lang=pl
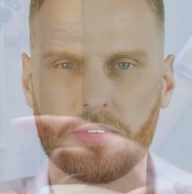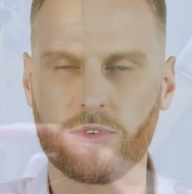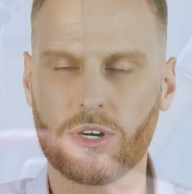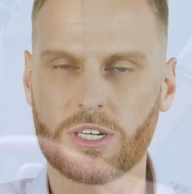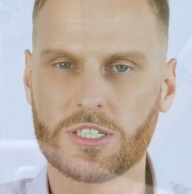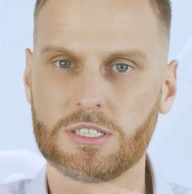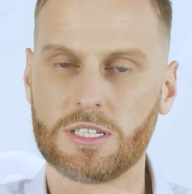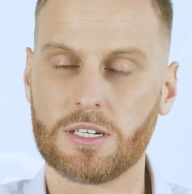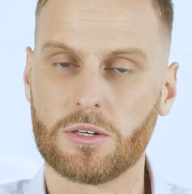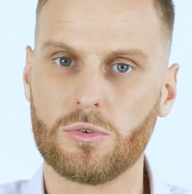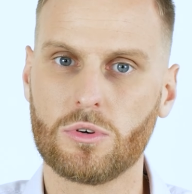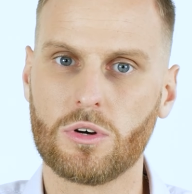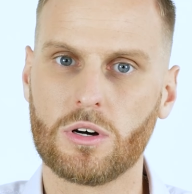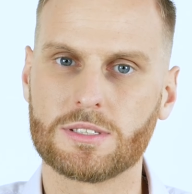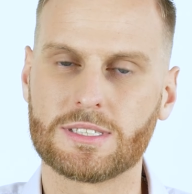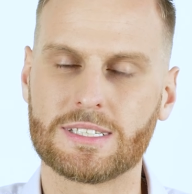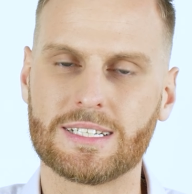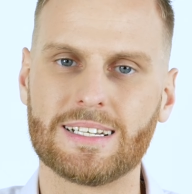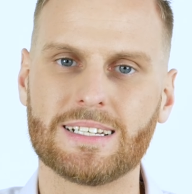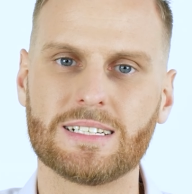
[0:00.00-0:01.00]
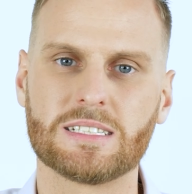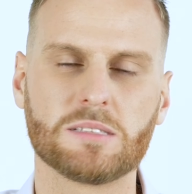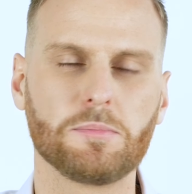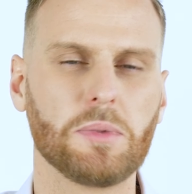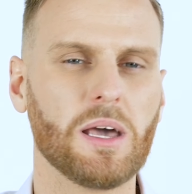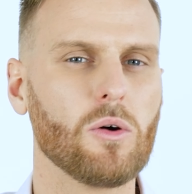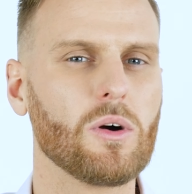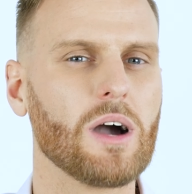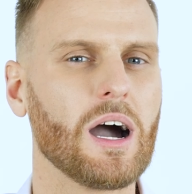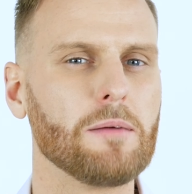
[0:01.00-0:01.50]
się właśnie glukozy z
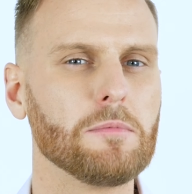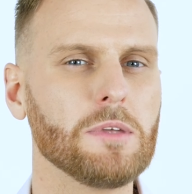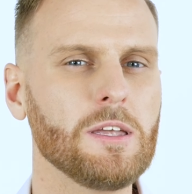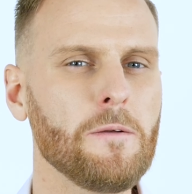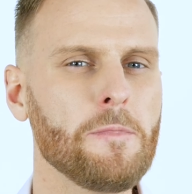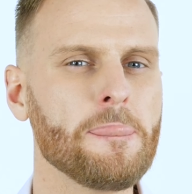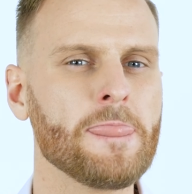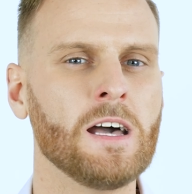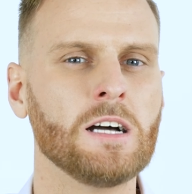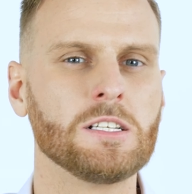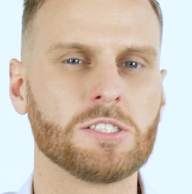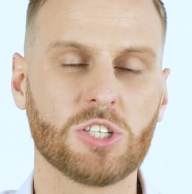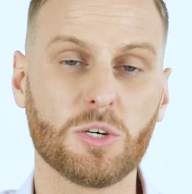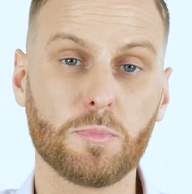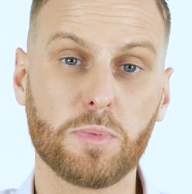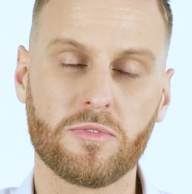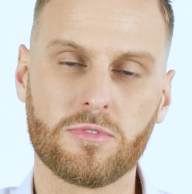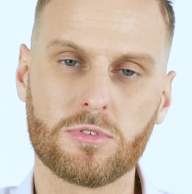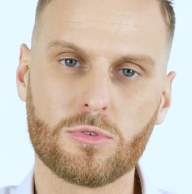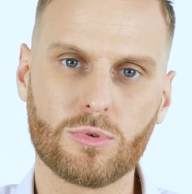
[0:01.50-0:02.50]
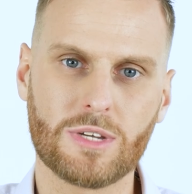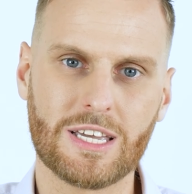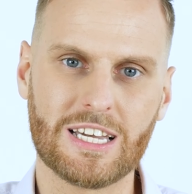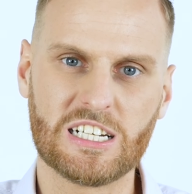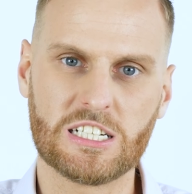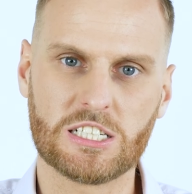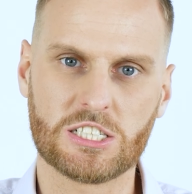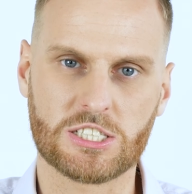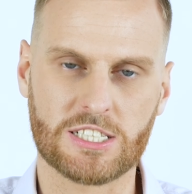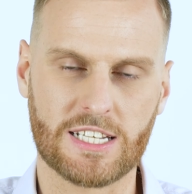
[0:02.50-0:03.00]
białkami, co
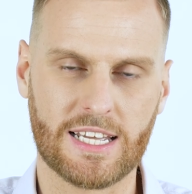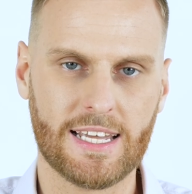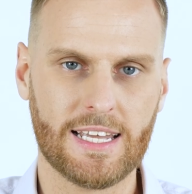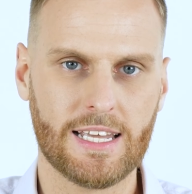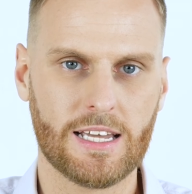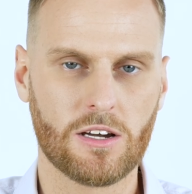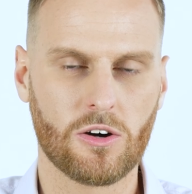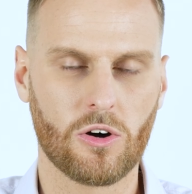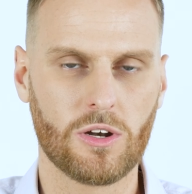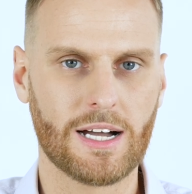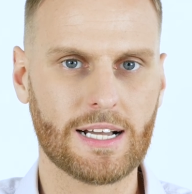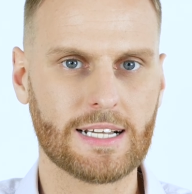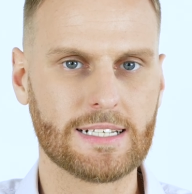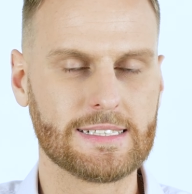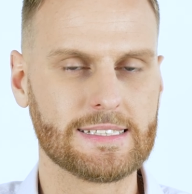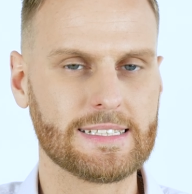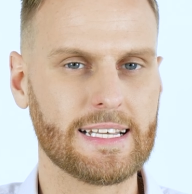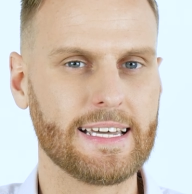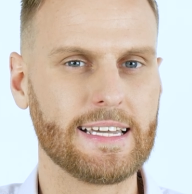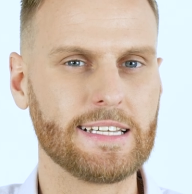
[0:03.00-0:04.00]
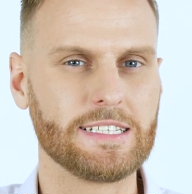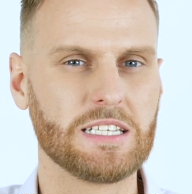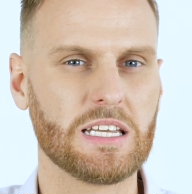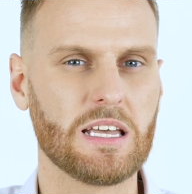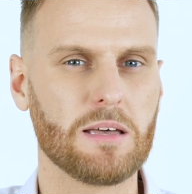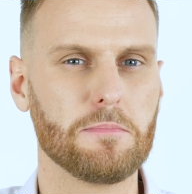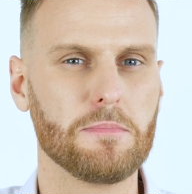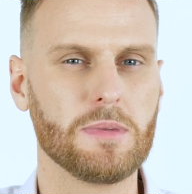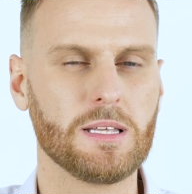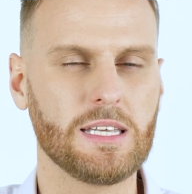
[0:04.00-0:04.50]
powoduje, że kolagen staje się
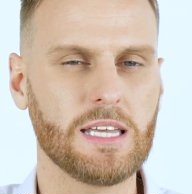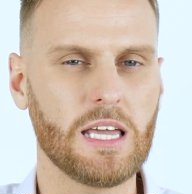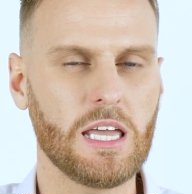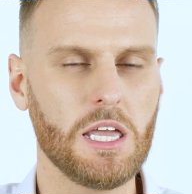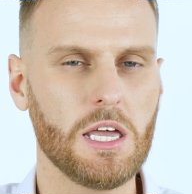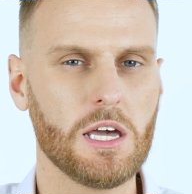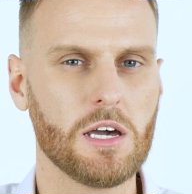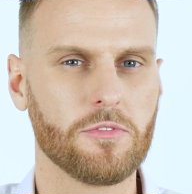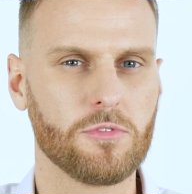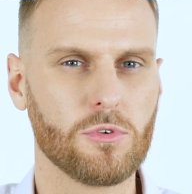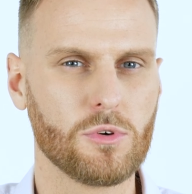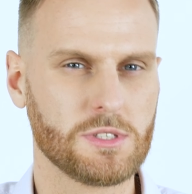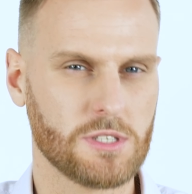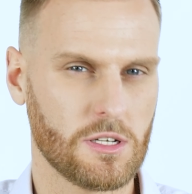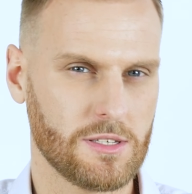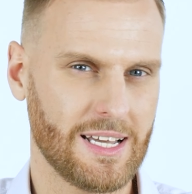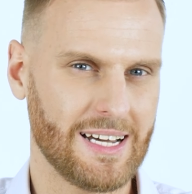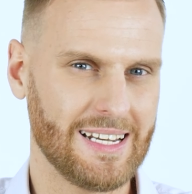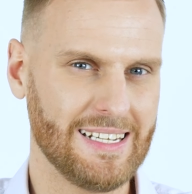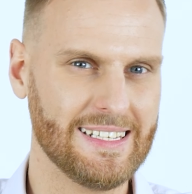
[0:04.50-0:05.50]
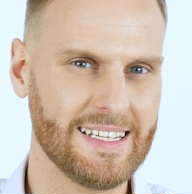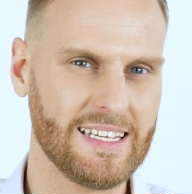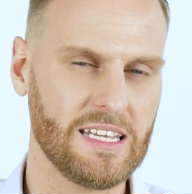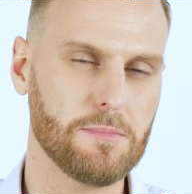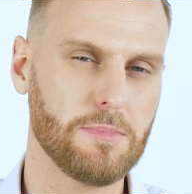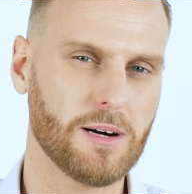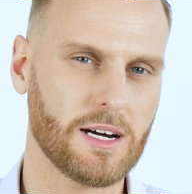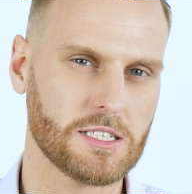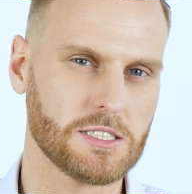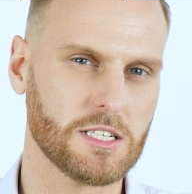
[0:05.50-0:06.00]
mniej funkcjonalny
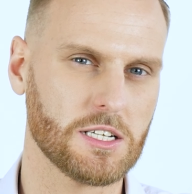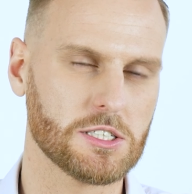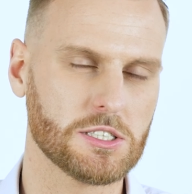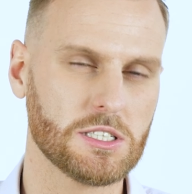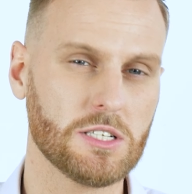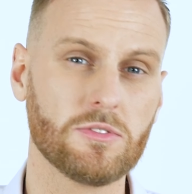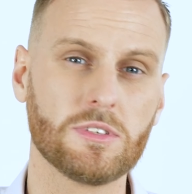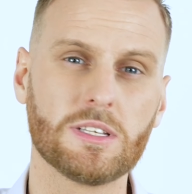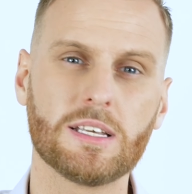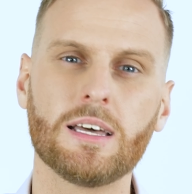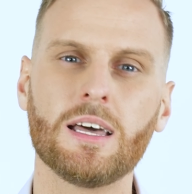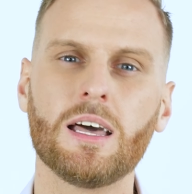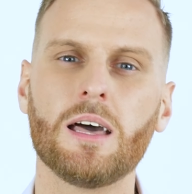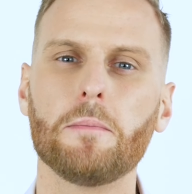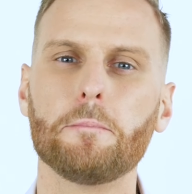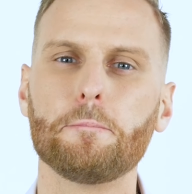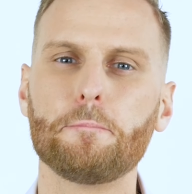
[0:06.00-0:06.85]
i bardziej sztywny.